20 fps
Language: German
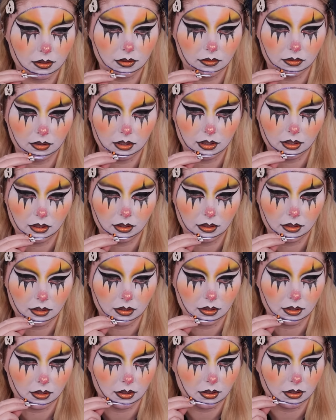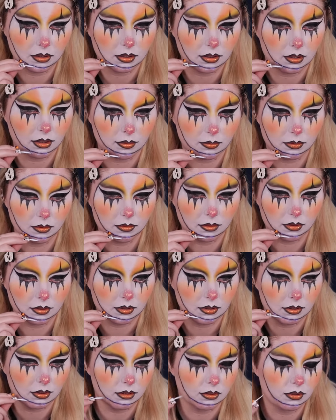Und wie dick soll ich diesen Rahmen
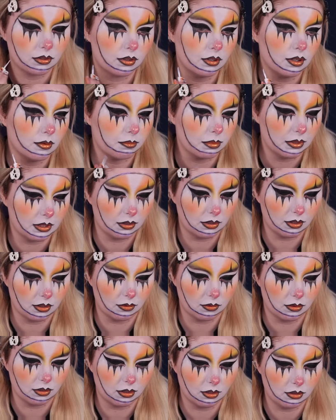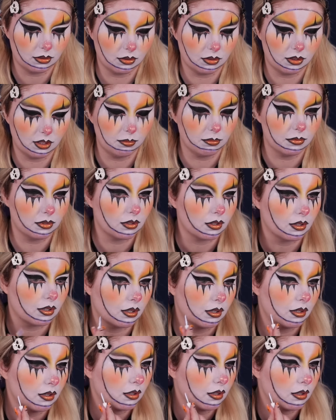machen? Schon ein bisschen, oder? Sonst sieht man es ja gar